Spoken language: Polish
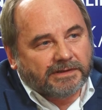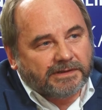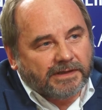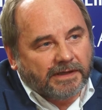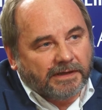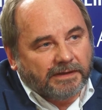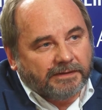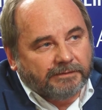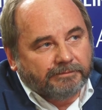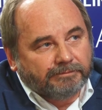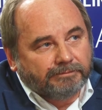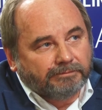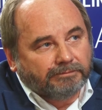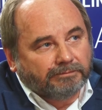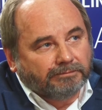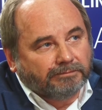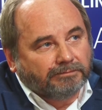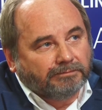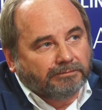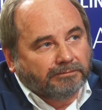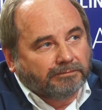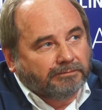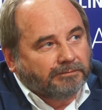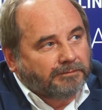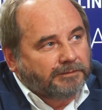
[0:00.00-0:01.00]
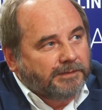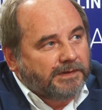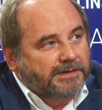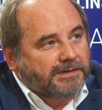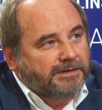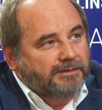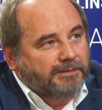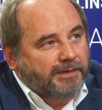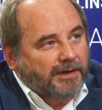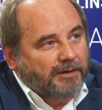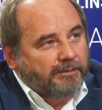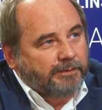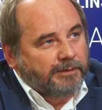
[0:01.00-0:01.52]
że mm,
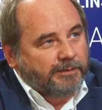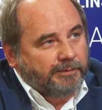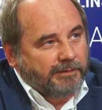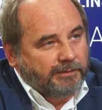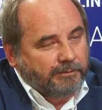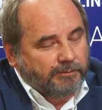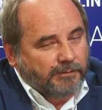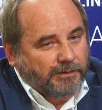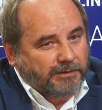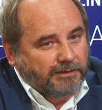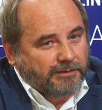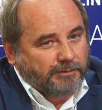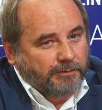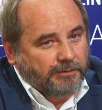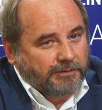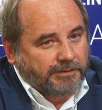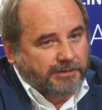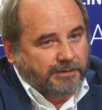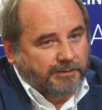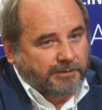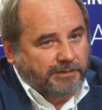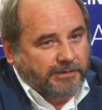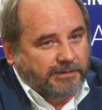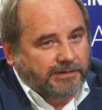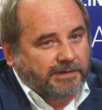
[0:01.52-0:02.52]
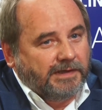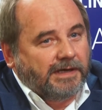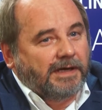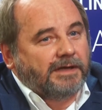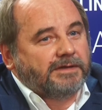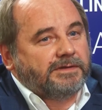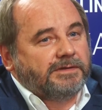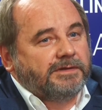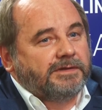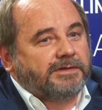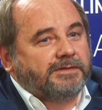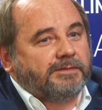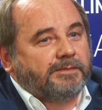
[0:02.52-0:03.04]
jeśli miałbym młodym ludziom coś
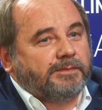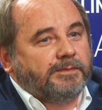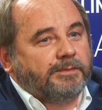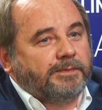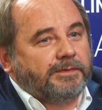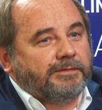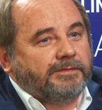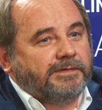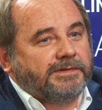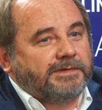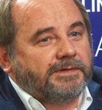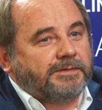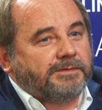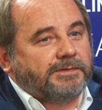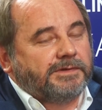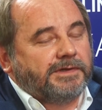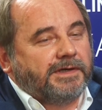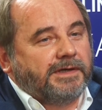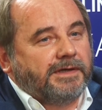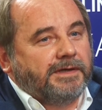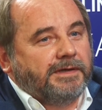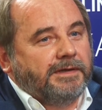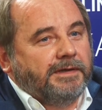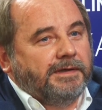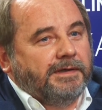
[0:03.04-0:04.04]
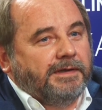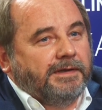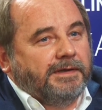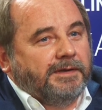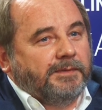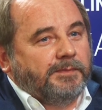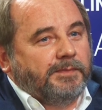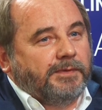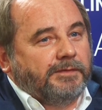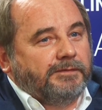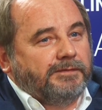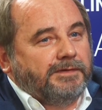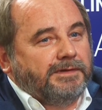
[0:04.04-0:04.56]
radzić, to bym powiedział, że
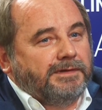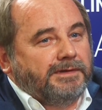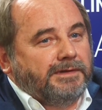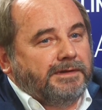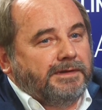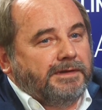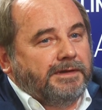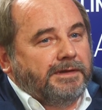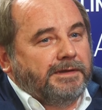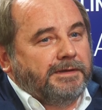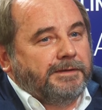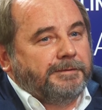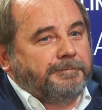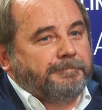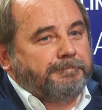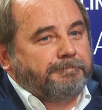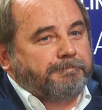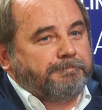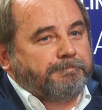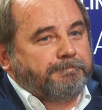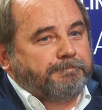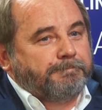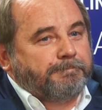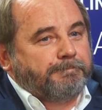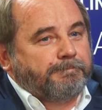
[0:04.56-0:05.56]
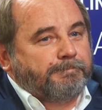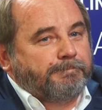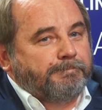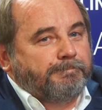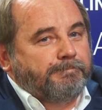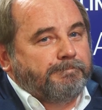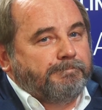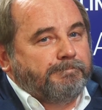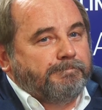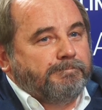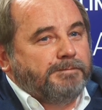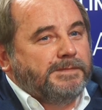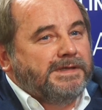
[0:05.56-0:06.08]
powinni mm,
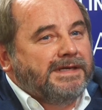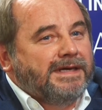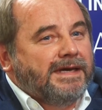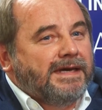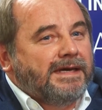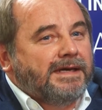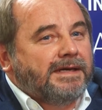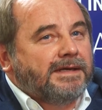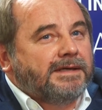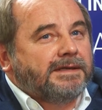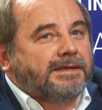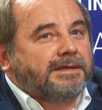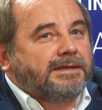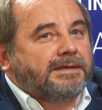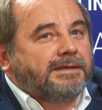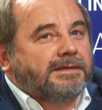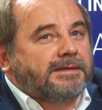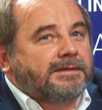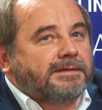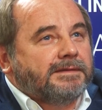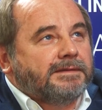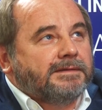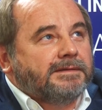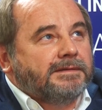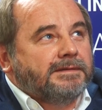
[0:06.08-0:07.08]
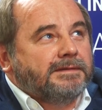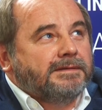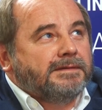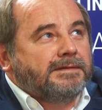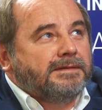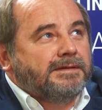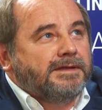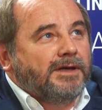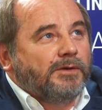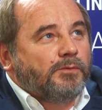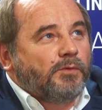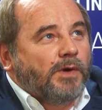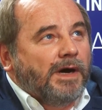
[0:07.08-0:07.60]
nie,
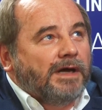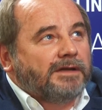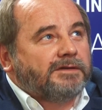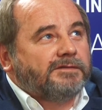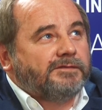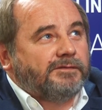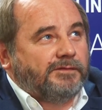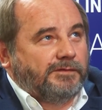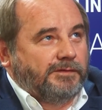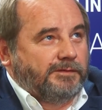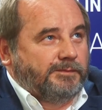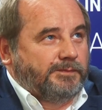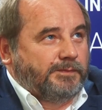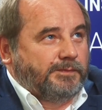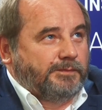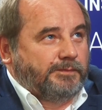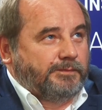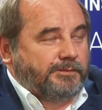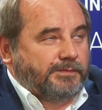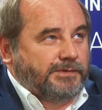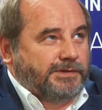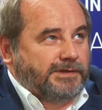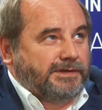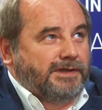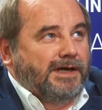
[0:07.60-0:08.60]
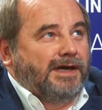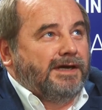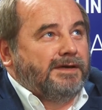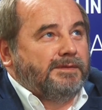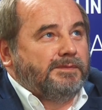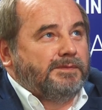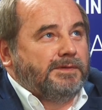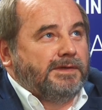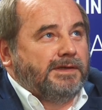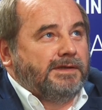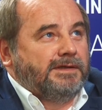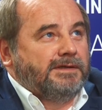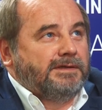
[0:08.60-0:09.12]
niełatwo
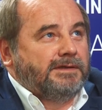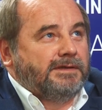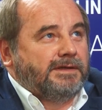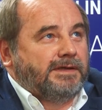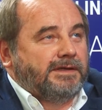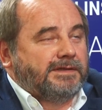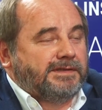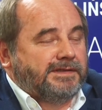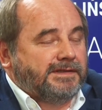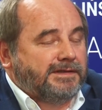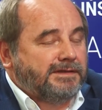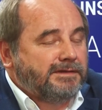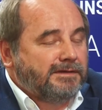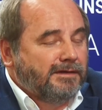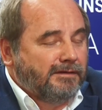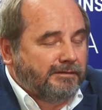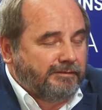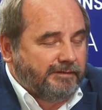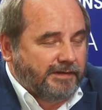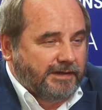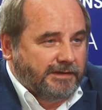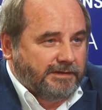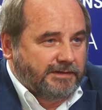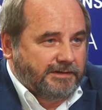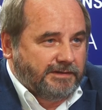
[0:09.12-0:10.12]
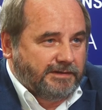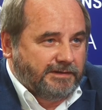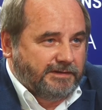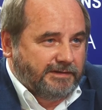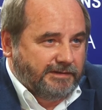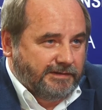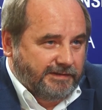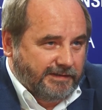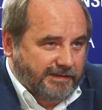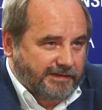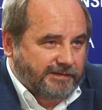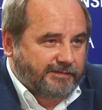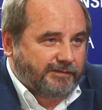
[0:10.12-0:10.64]
przynajmniej rezygnować
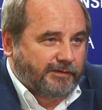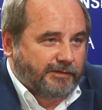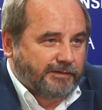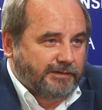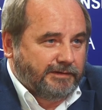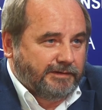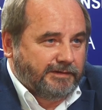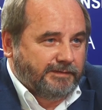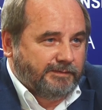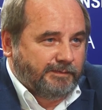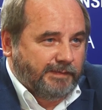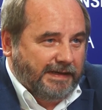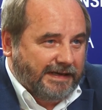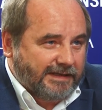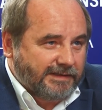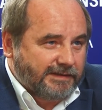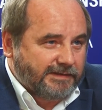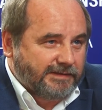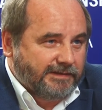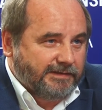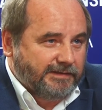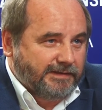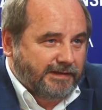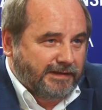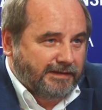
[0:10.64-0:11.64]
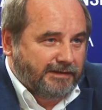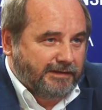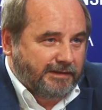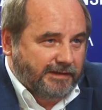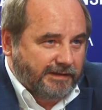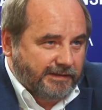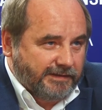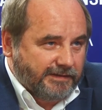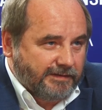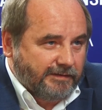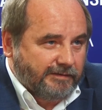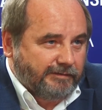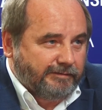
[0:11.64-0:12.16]
ze swoich pasji,
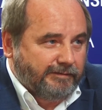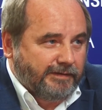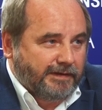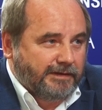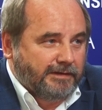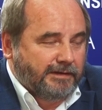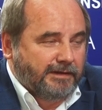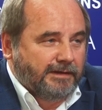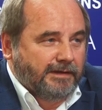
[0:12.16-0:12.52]
zainteresowań.